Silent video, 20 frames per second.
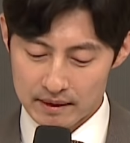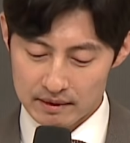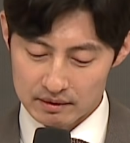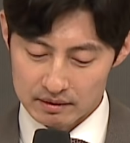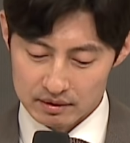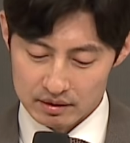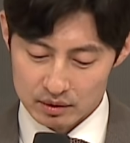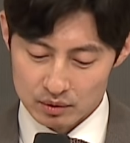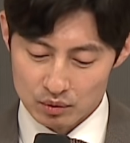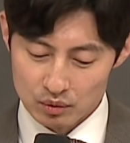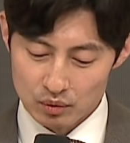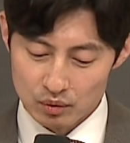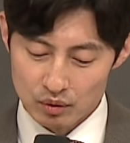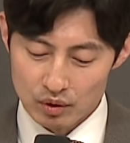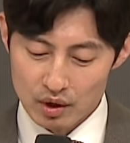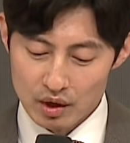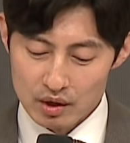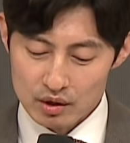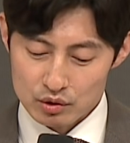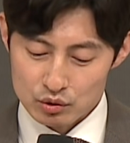그리고
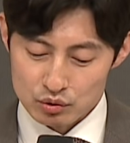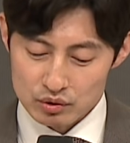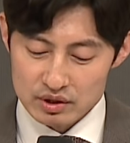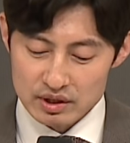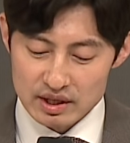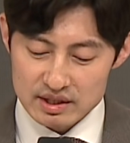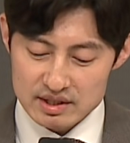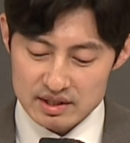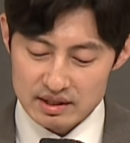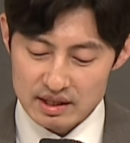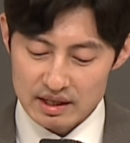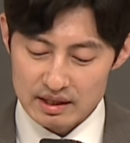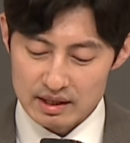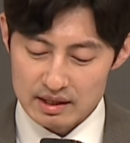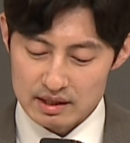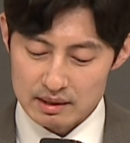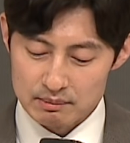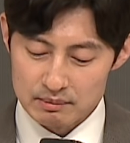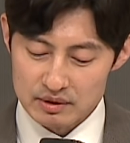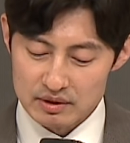유일하신
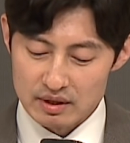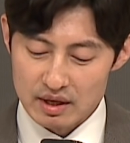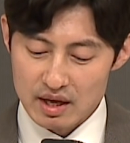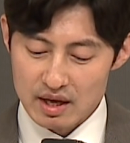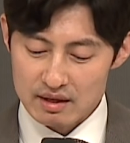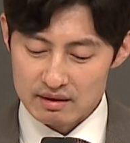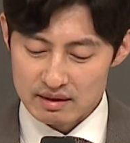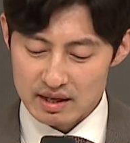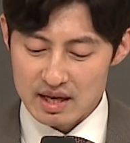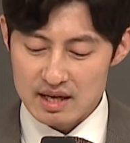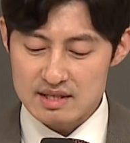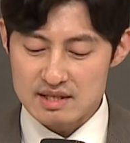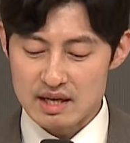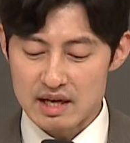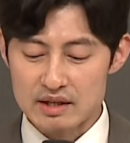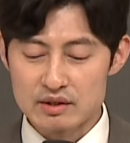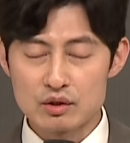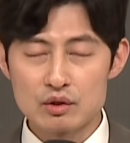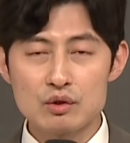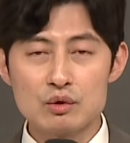하나님은 내
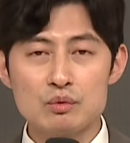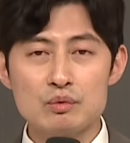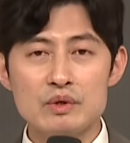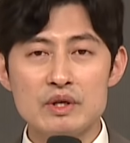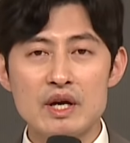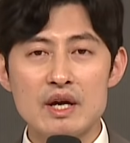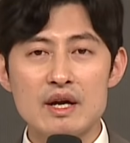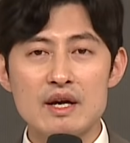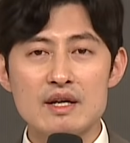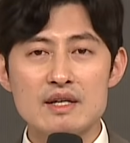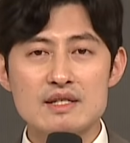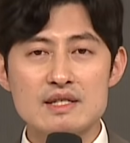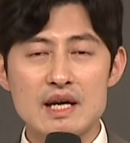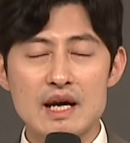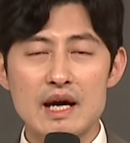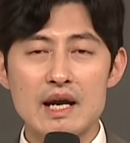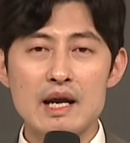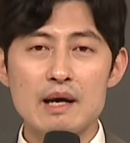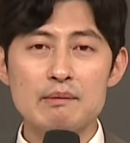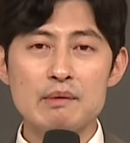자녀를 위해
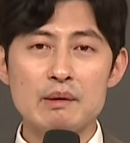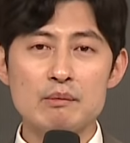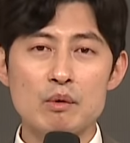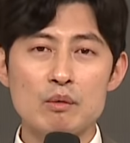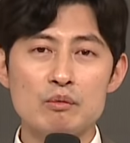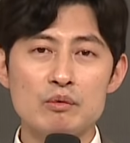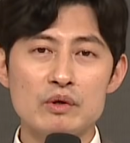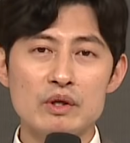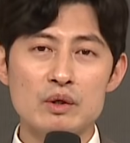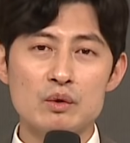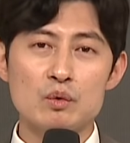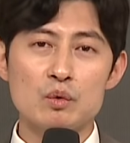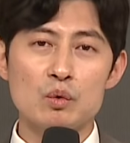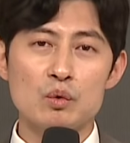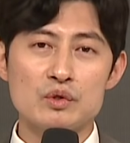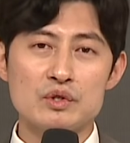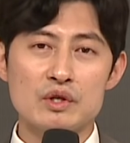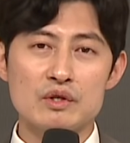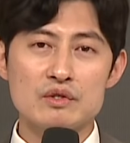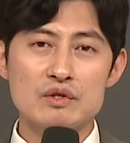사람의 몸을 입고
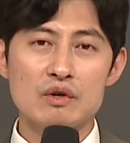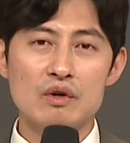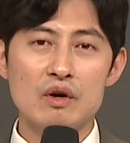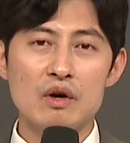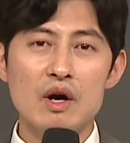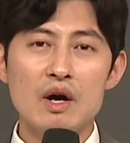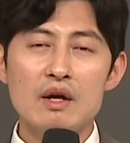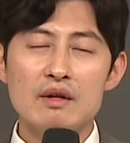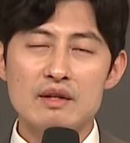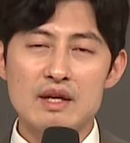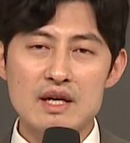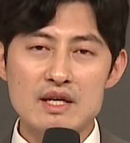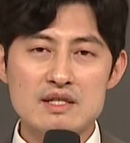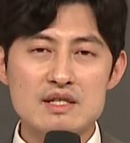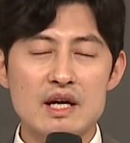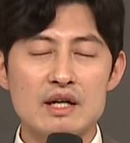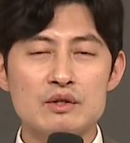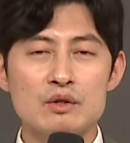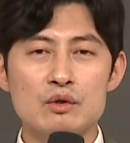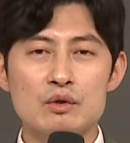오셔서 내
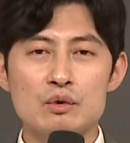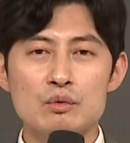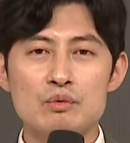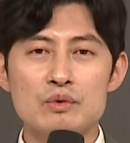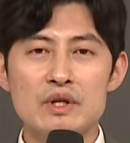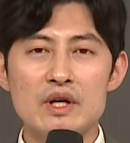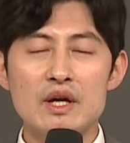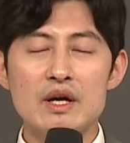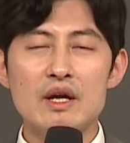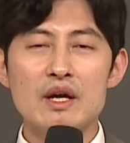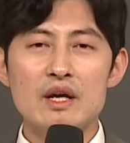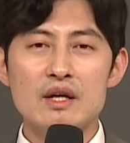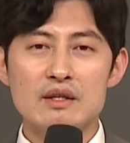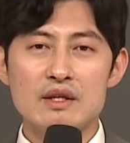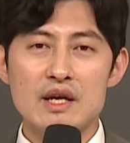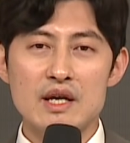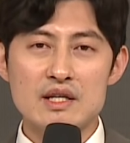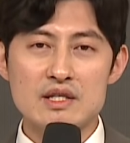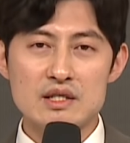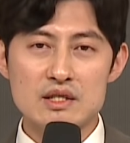자녀를 위해
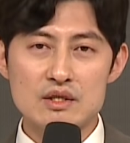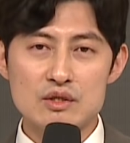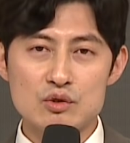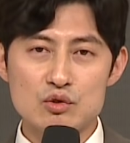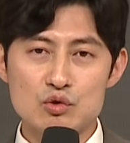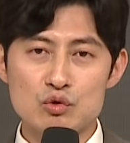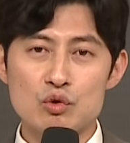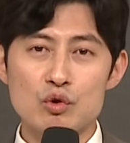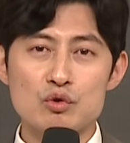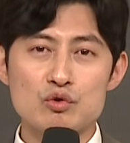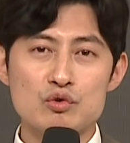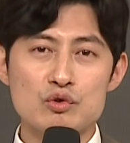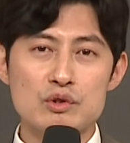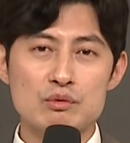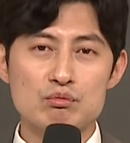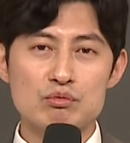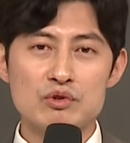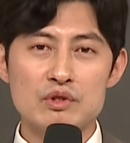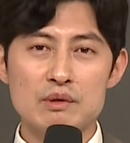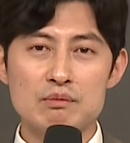대신
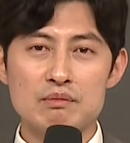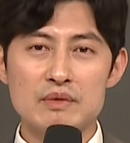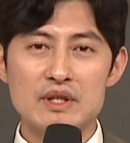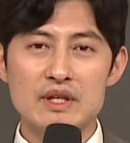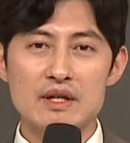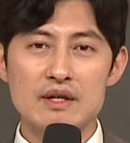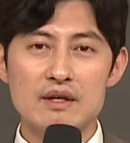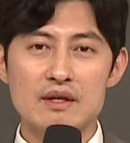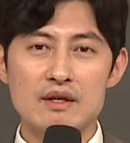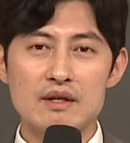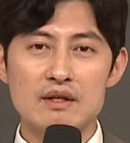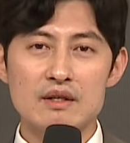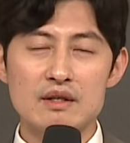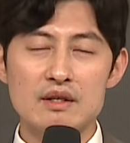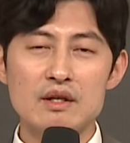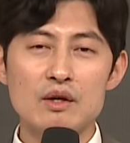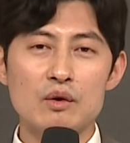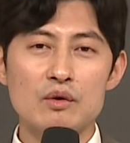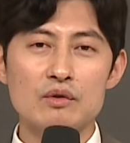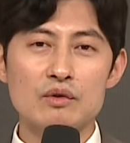죽어주신 분입니다.
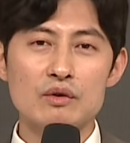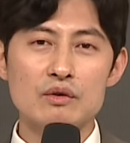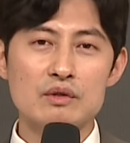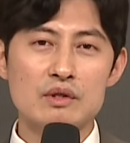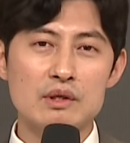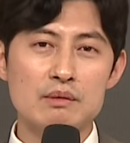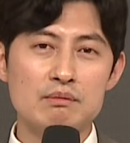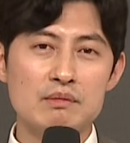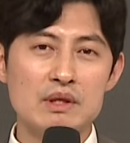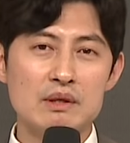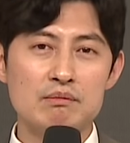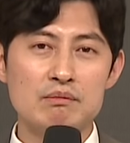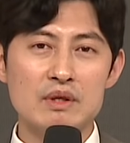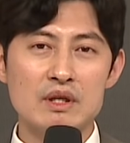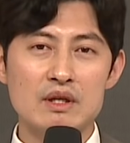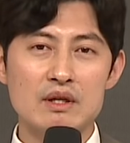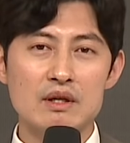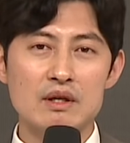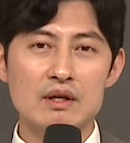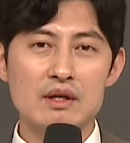이게 어떤
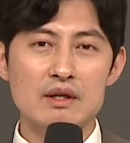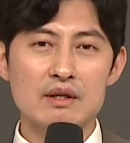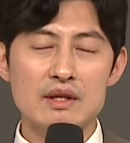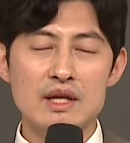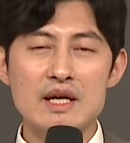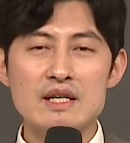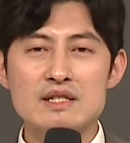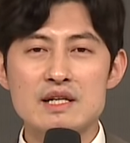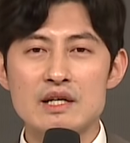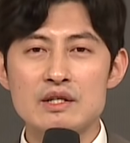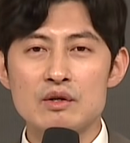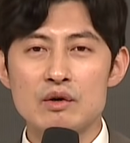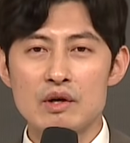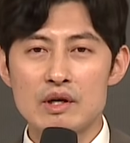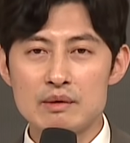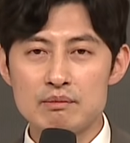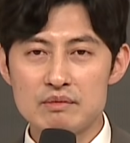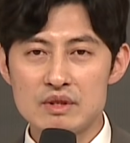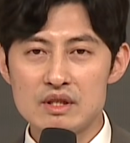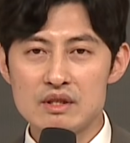의미입니까? 내 자녀가
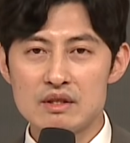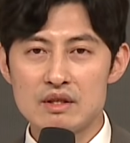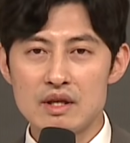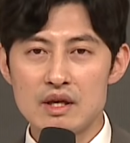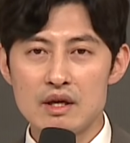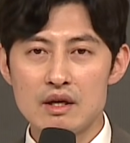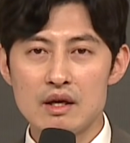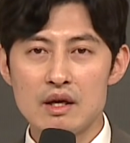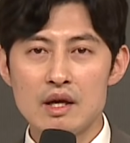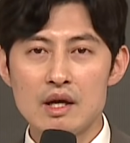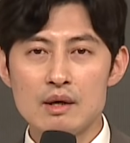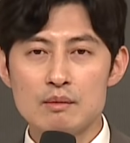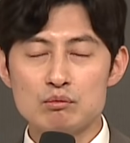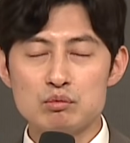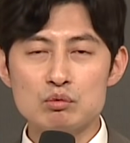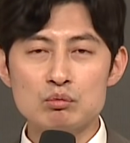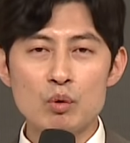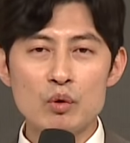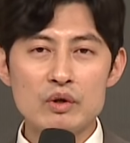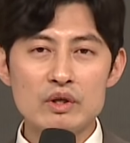힘들 때
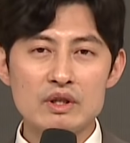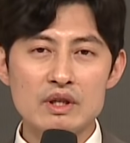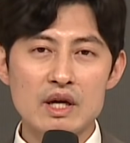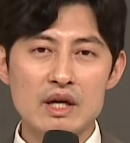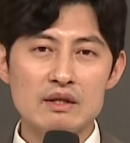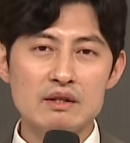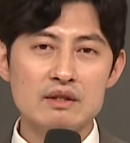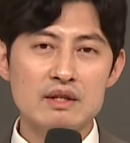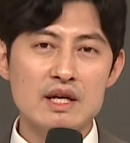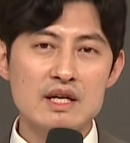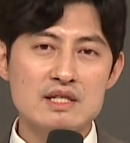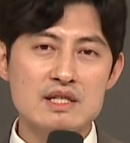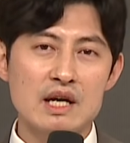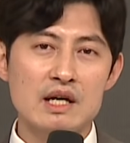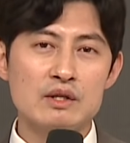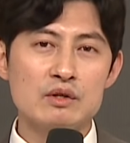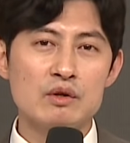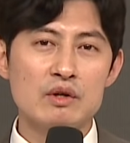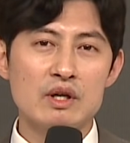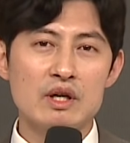부모인 나는 내
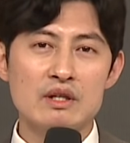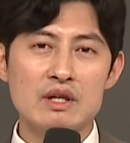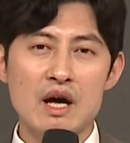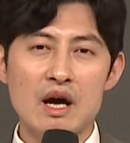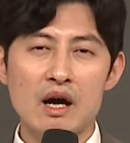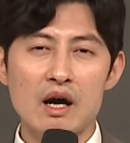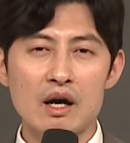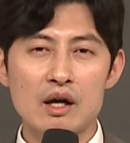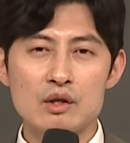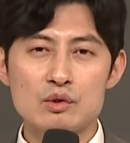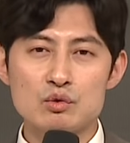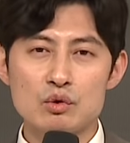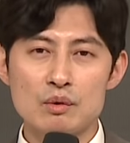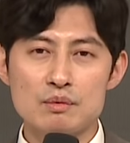자녀에게 다가갈 수